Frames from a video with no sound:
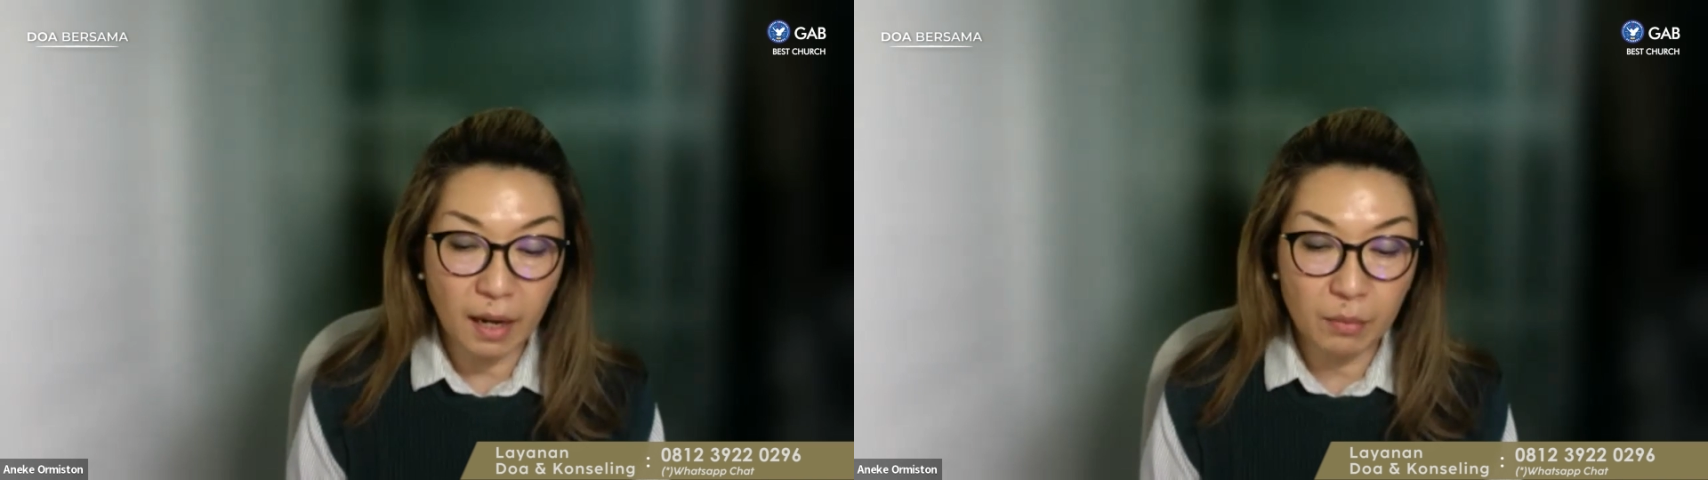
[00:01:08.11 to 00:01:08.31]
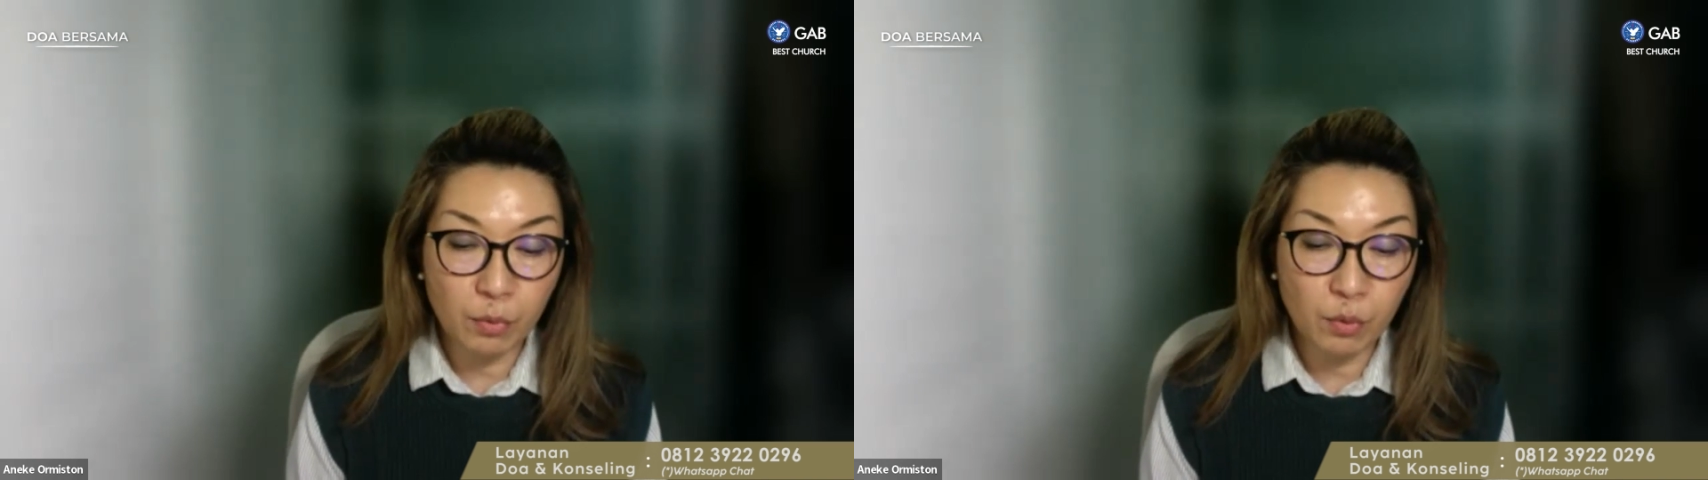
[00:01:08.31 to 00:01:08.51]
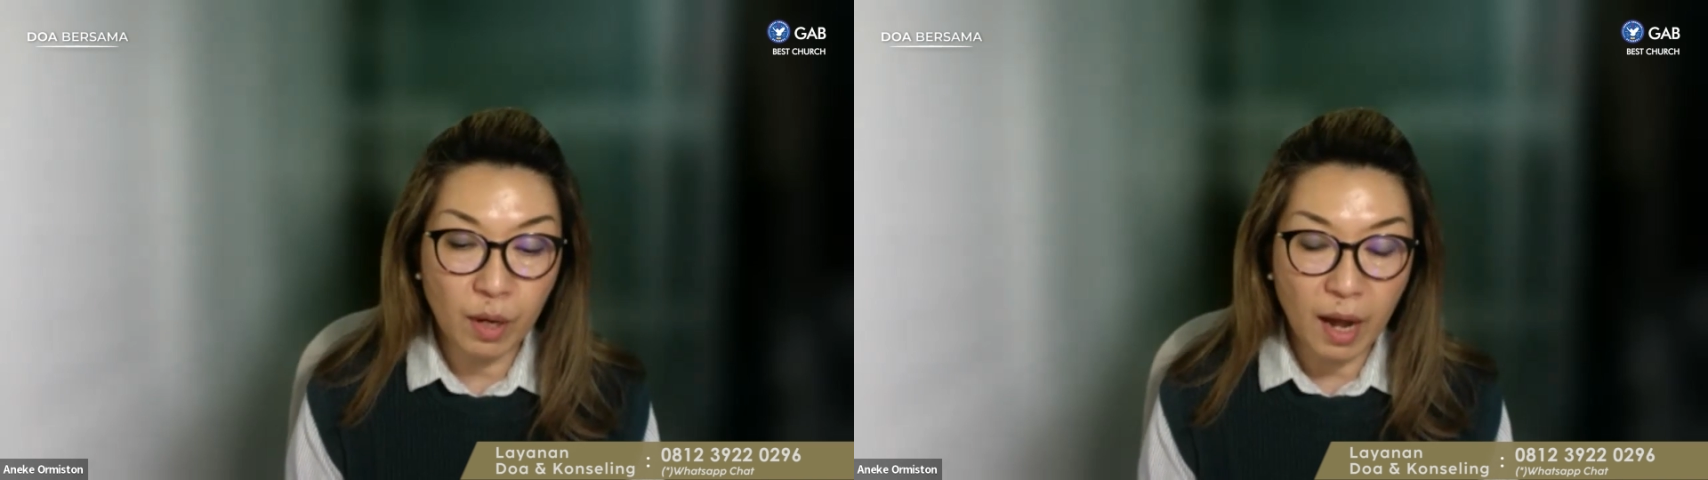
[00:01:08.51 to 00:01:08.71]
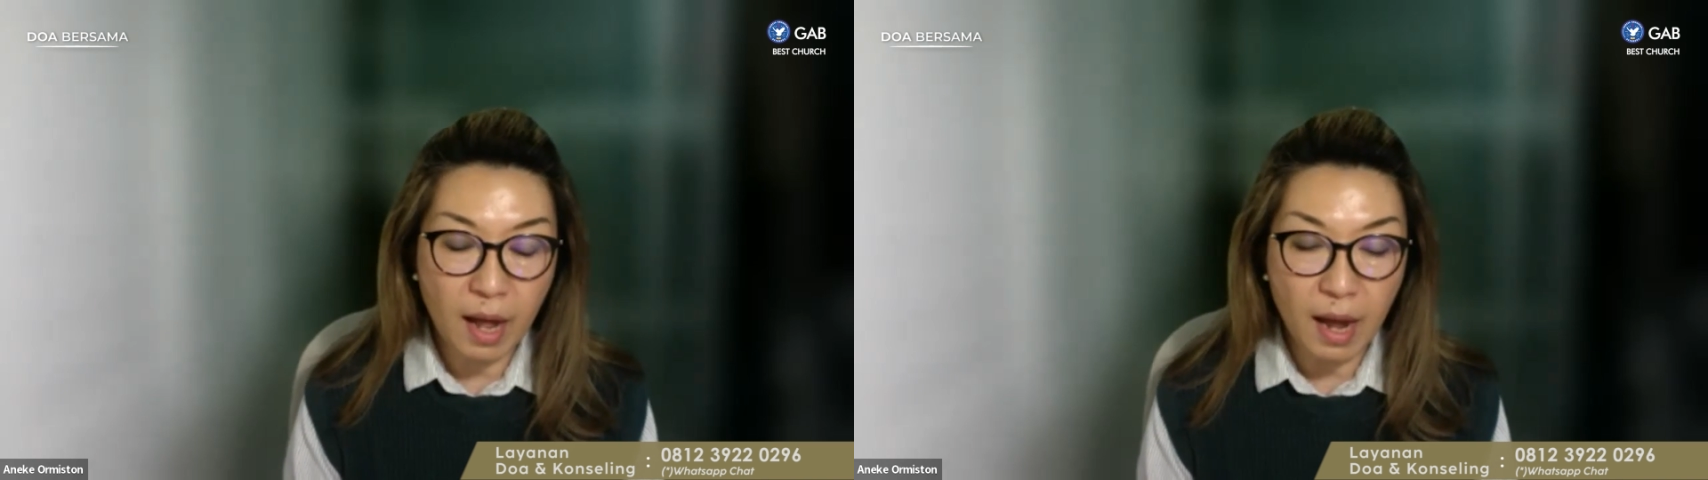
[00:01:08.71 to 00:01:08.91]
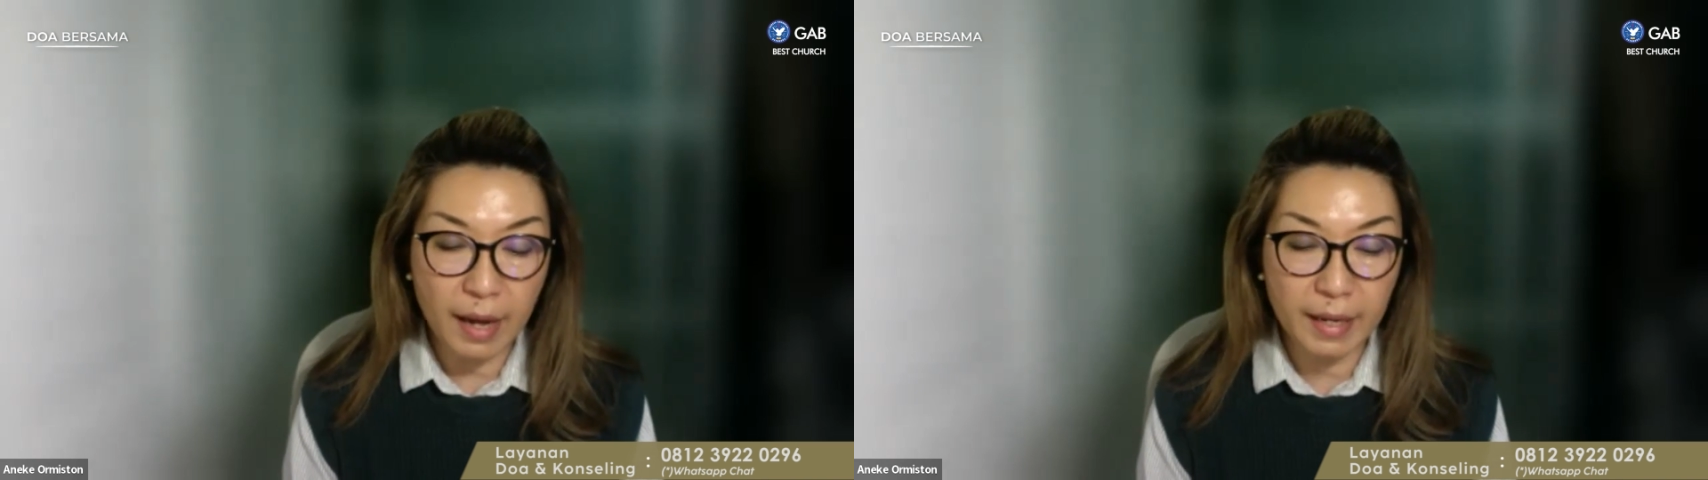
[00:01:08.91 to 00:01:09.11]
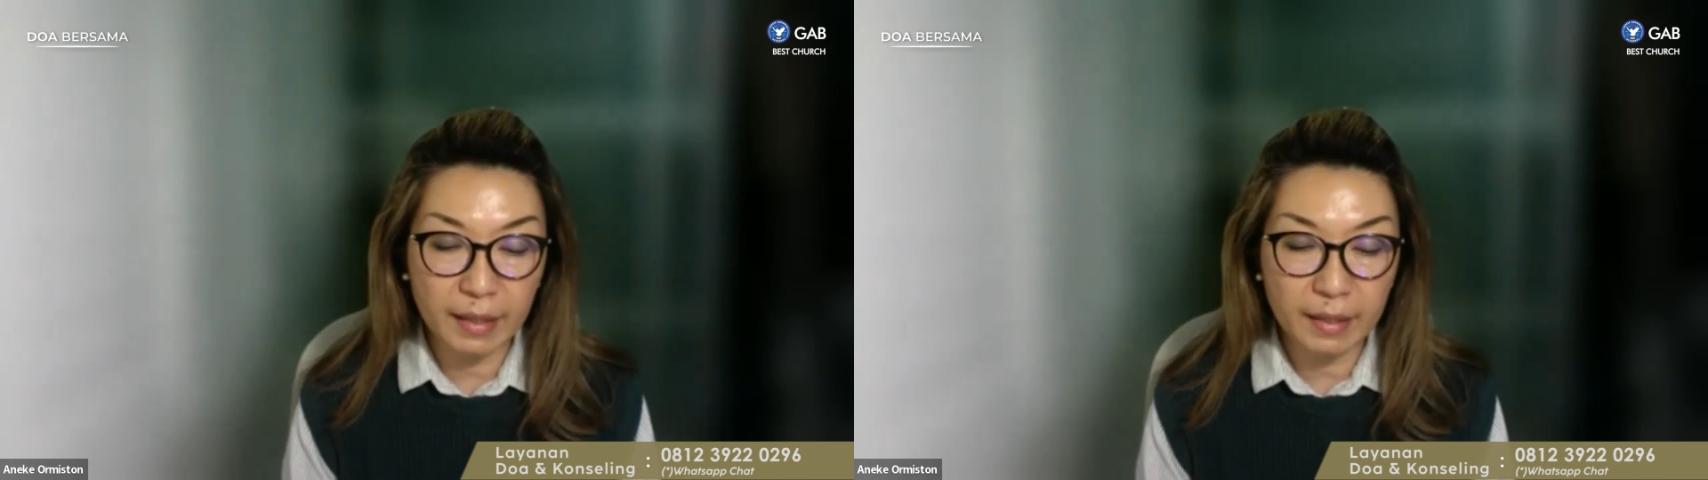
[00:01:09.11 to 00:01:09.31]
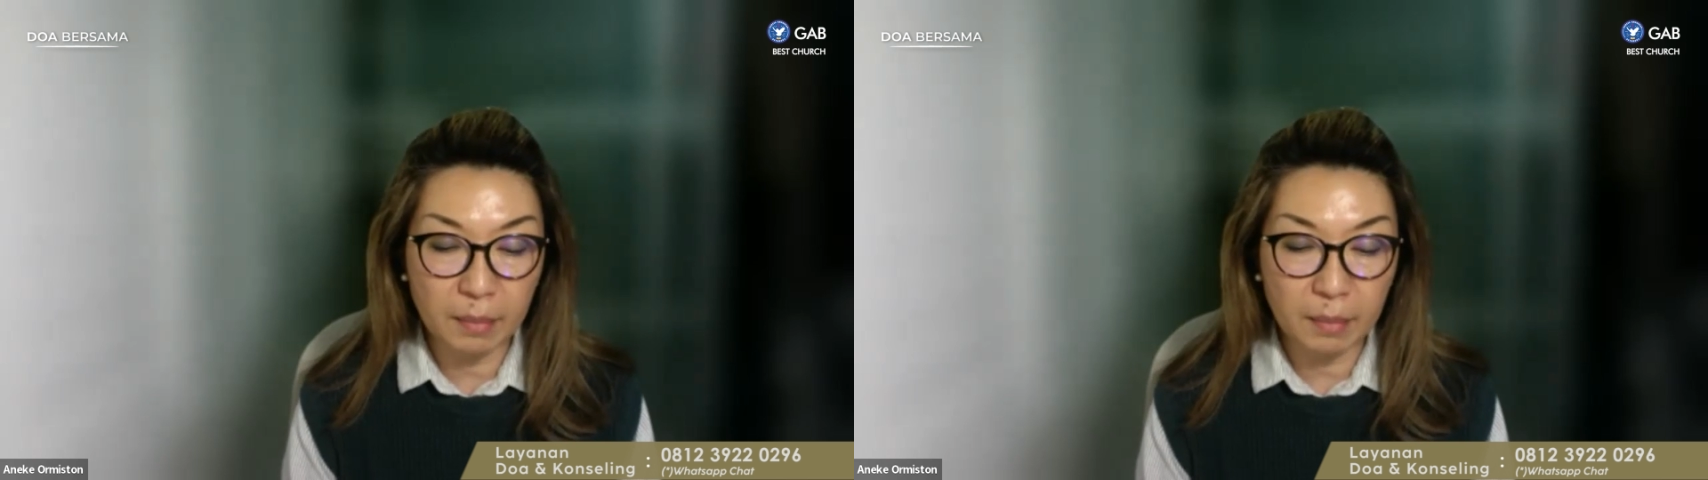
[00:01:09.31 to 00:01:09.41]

akan buka ayat